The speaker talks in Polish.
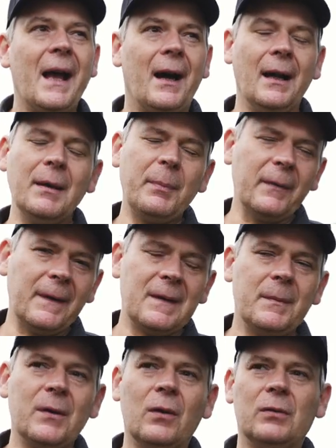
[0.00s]
ale
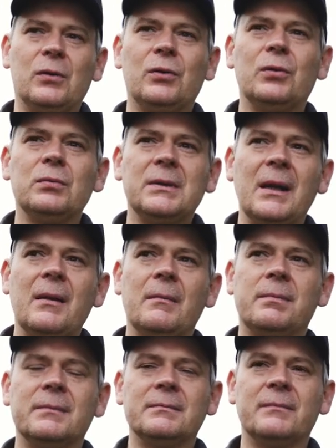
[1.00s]
powiedzmy, no tutaj
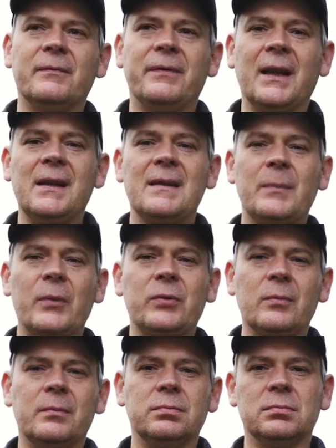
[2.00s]
w jakiś
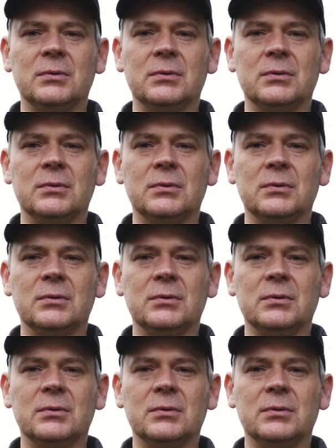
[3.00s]
sposób,